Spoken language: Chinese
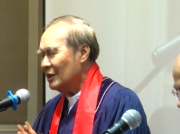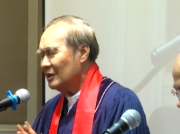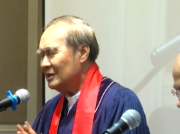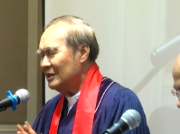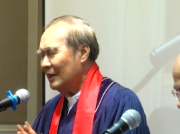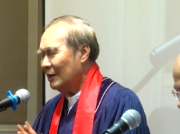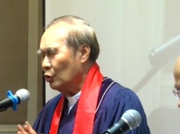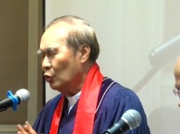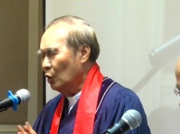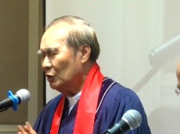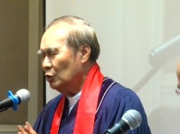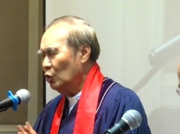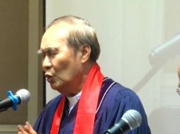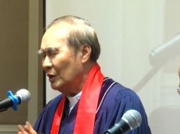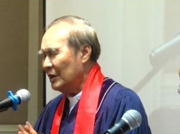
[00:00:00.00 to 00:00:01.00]
界国
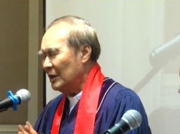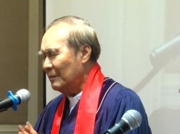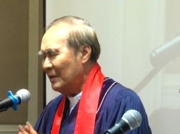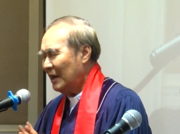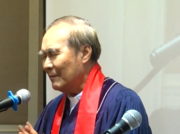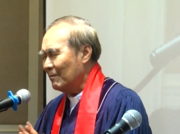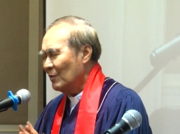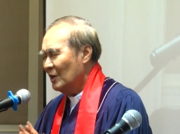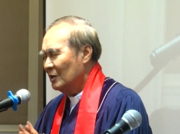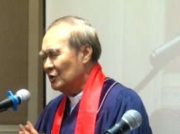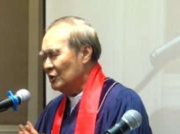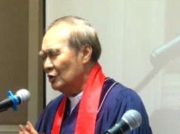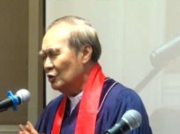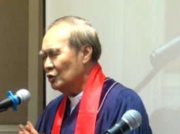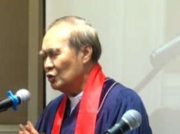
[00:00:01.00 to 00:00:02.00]
度里面。
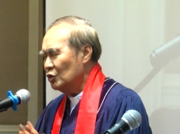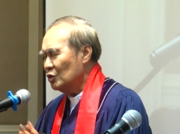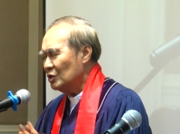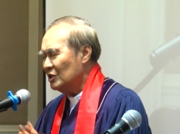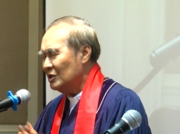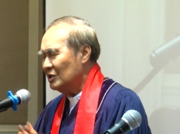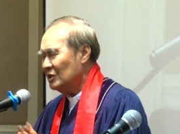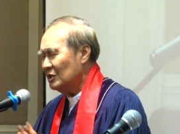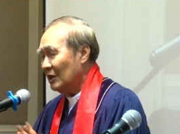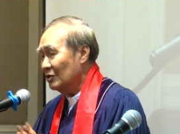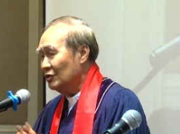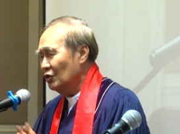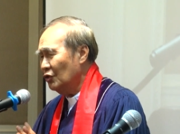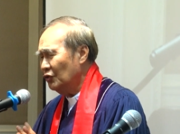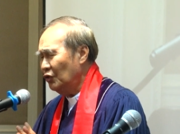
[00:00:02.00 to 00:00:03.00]
求主亲自的
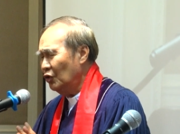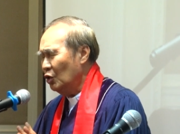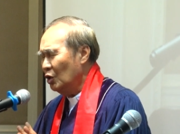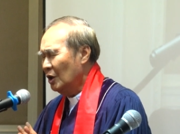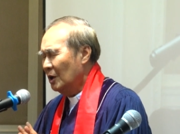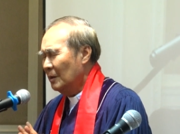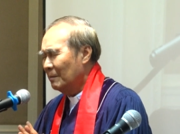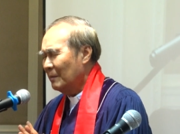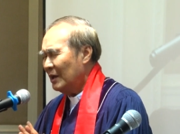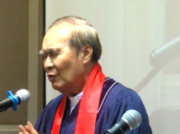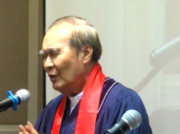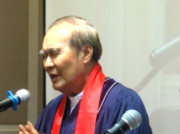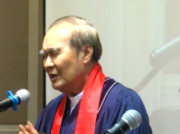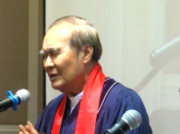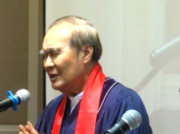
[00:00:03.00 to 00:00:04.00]
祝福每
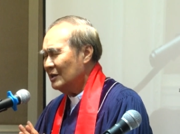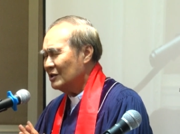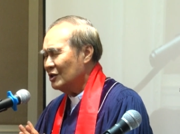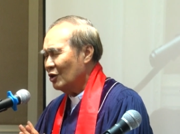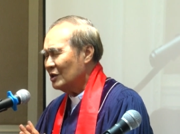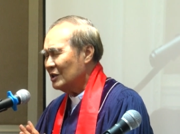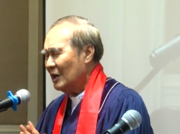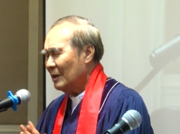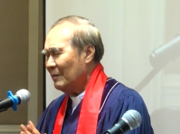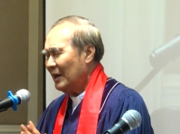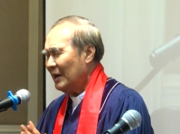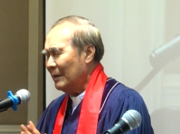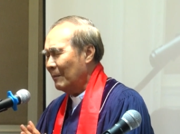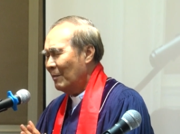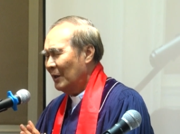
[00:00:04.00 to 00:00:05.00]
位弟兄姐妹